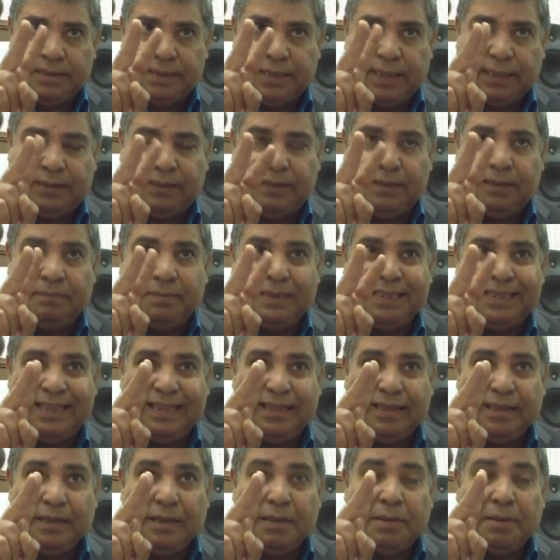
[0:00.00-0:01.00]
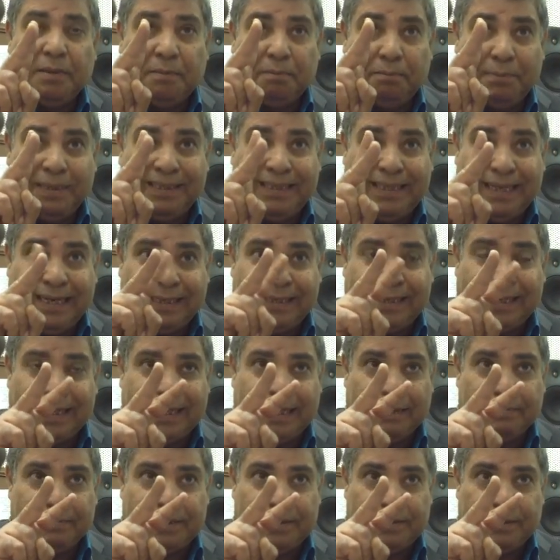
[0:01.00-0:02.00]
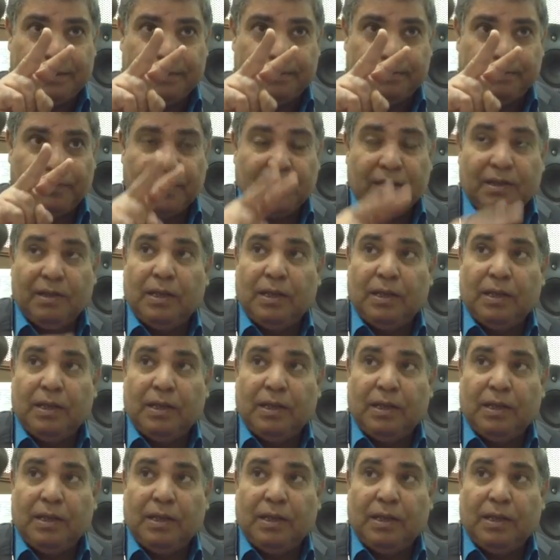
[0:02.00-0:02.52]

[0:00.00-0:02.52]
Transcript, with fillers: ساعتين بدات بساعتين من ثلاثه وخمسه